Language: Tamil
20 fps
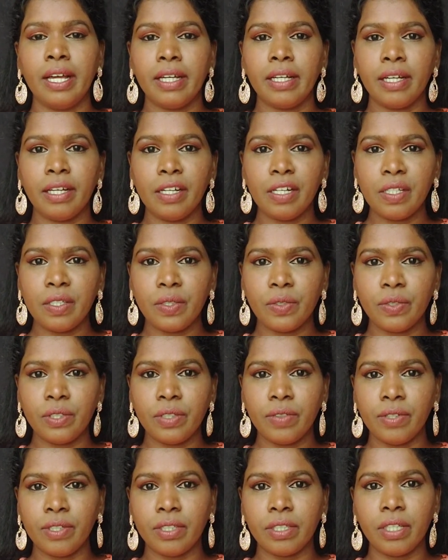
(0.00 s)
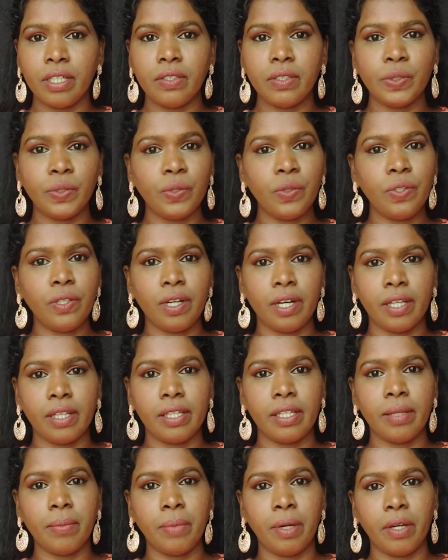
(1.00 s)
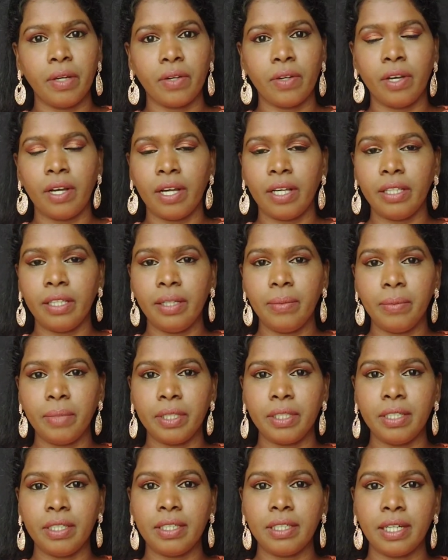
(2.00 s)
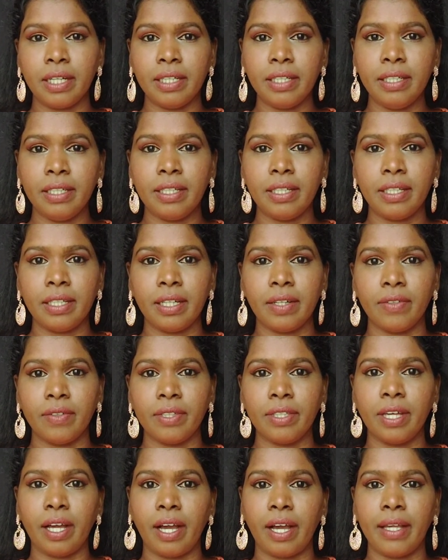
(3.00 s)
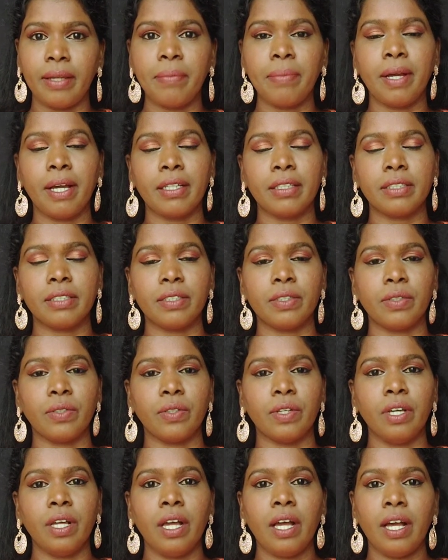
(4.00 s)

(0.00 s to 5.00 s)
கண்ணை சுற்றி வந்து சுருக்கம் அதிகமாக இருக்கும் அதே மாதிரி கண்ணு கீழே வந்து ஐ பேக்ஸ் இருக்கும்